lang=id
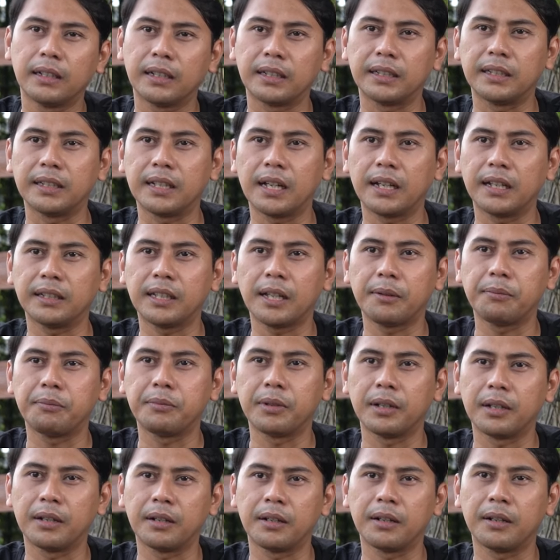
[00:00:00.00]
ketika kita
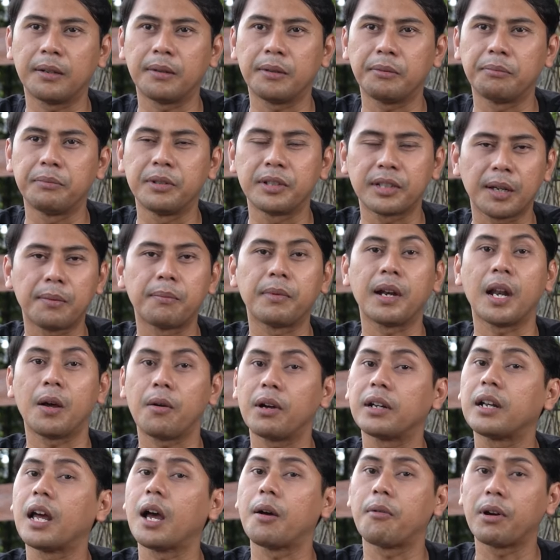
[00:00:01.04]
uh, bisa
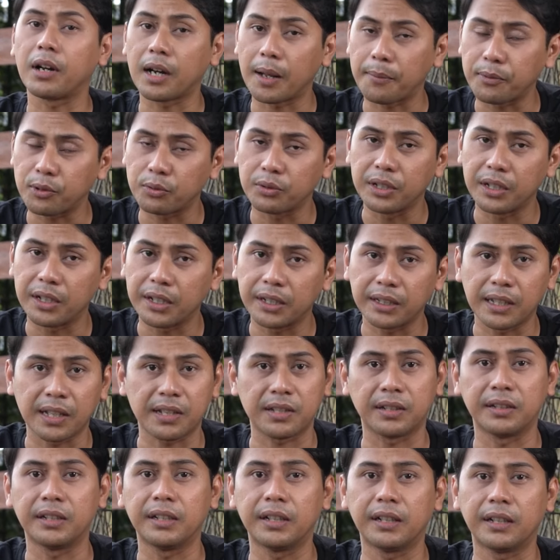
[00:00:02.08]
melawan hawa nafsu diri kita
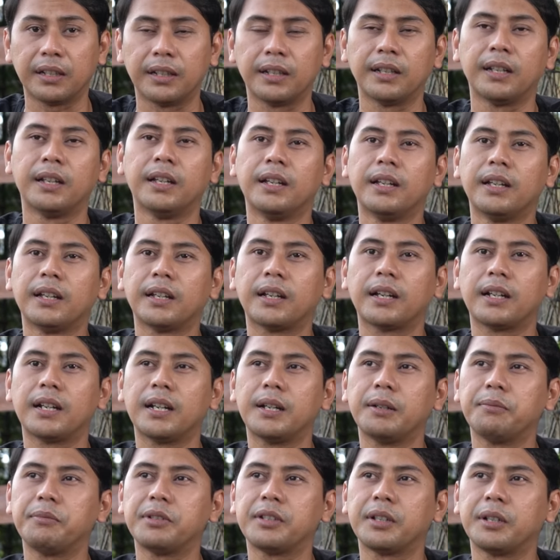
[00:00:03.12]
sendiri.
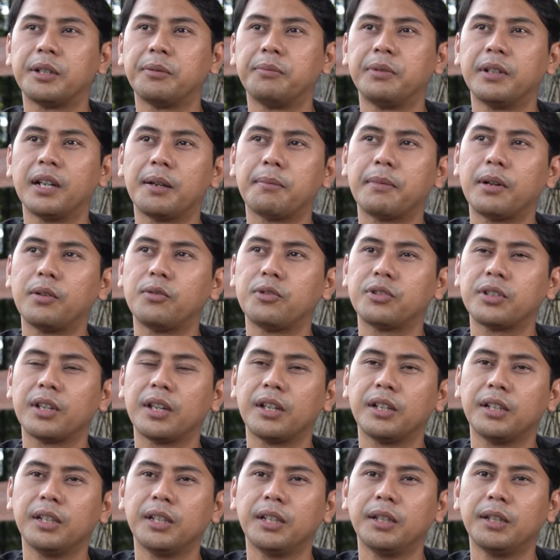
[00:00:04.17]
Karena bisa dibilang
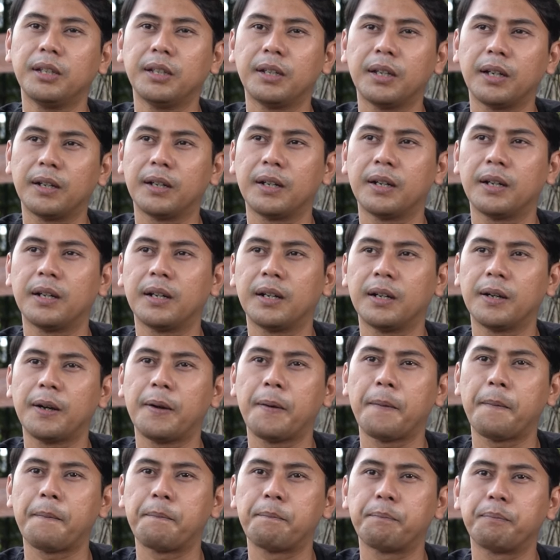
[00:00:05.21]
manusia ini uh,
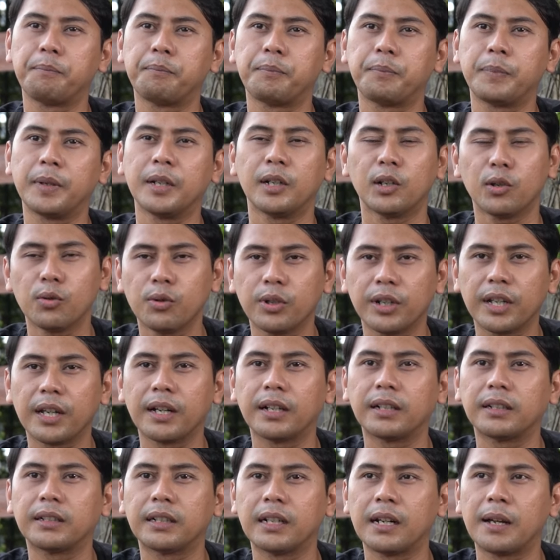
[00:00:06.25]
penuh
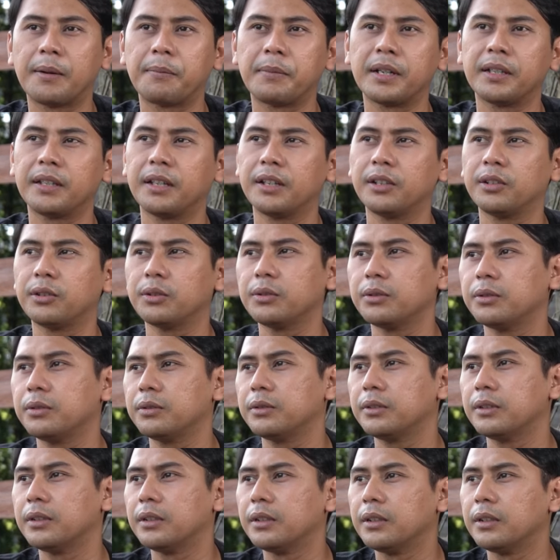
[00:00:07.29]
yang namanya itu